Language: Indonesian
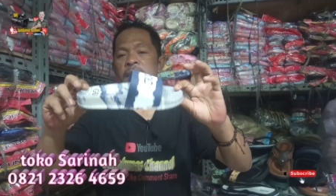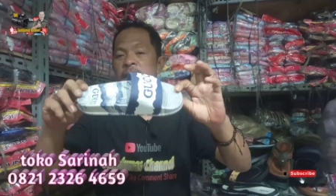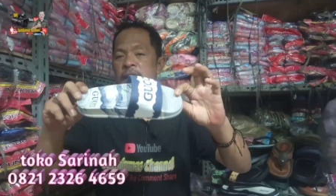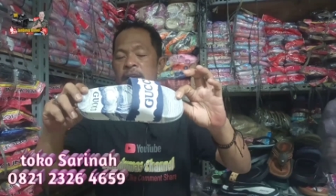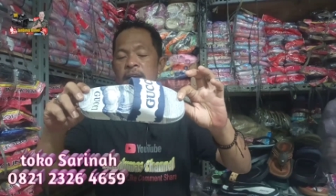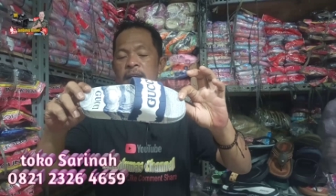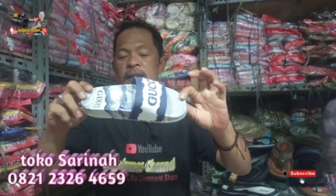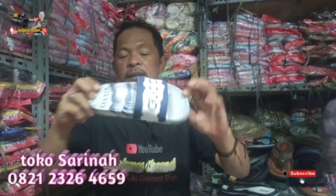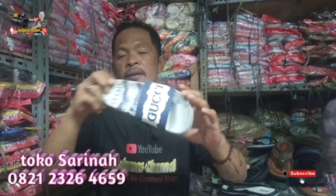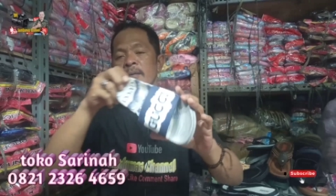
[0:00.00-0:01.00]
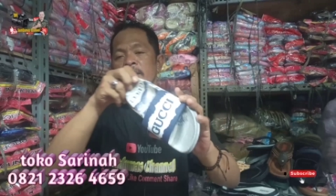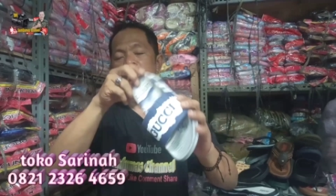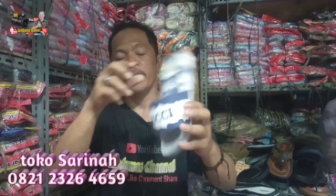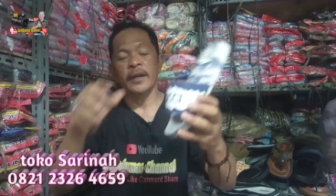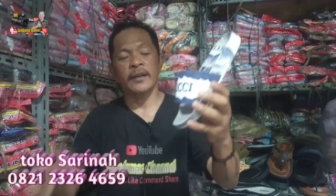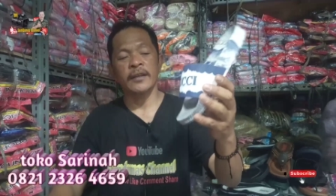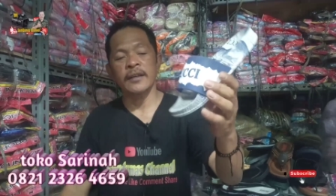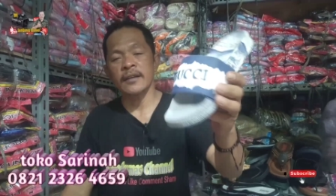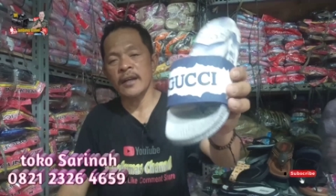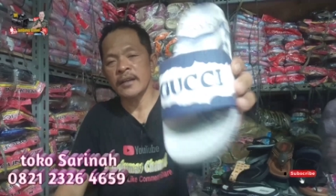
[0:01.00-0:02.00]
ini keren kan
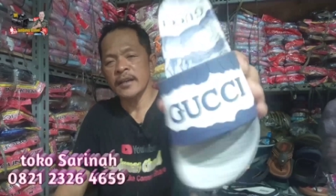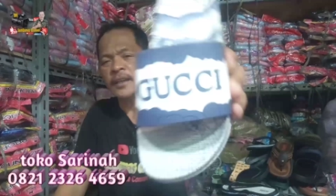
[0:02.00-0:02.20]
mereknya Anda